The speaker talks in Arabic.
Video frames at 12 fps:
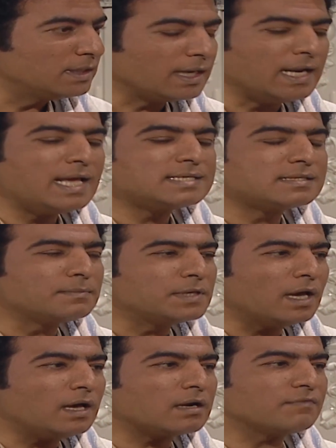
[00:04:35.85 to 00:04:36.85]
لازم
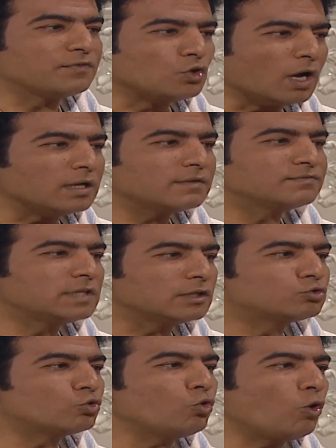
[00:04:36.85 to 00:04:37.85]
يعرف إنه هيفضل
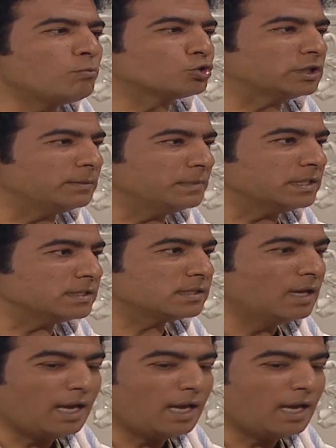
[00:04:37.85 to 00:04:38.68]
طول عمره تلميذ